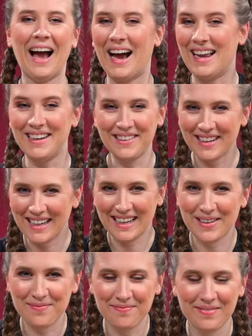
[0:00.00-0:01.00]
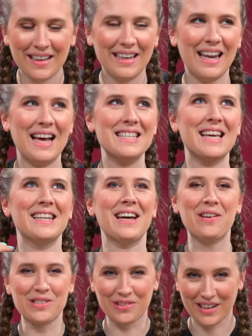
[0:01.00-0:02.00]
Hallo ihr Lieben, na seid
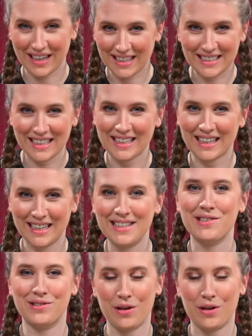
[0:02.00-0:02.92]
ihr auch so richtig in